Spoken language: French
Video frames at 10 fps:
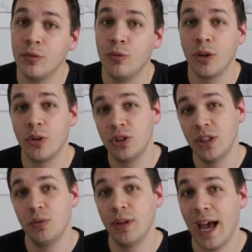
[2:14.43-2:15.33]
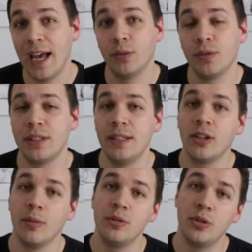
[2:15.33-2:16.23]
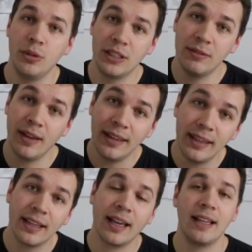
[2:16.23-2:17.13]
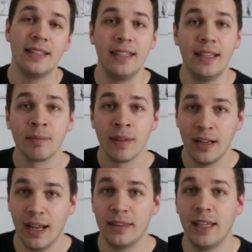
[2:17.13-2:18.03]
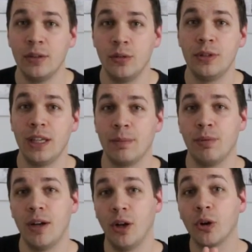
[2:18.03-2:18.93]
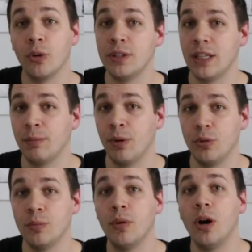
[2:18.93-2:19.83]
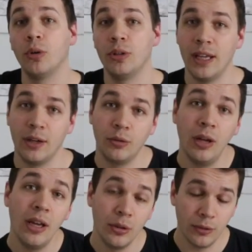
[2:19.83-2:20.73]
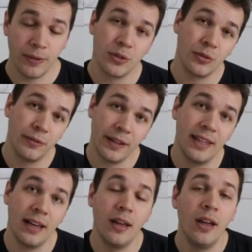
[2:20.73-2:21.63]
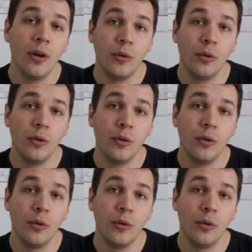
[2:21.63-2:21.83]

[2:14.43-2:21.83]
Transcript: On voit que Jésus est annoncé comme celui qui va écraser la tête du serpent alors que le serpent lui mord le talon de façon fatale.